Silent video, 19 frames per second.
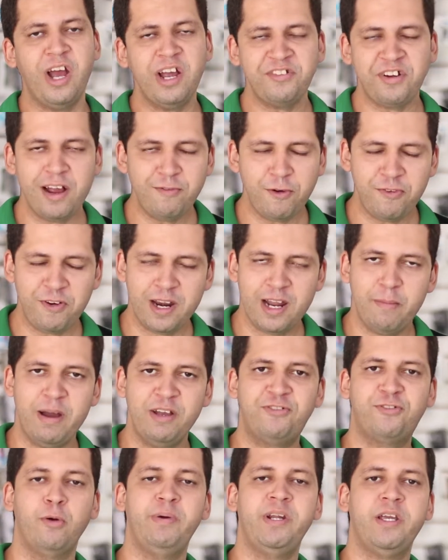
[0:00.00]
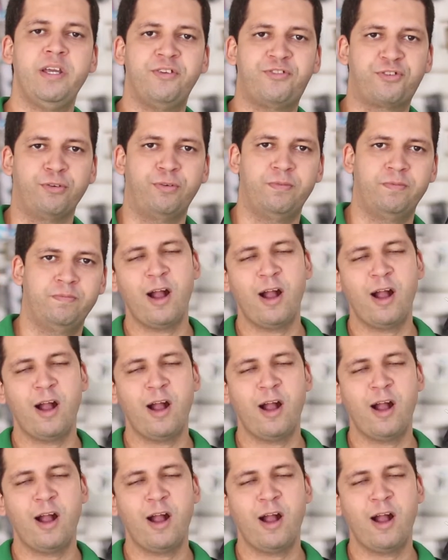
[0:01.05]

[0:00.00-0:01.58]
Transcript: Já já vou falar mais sobre isso.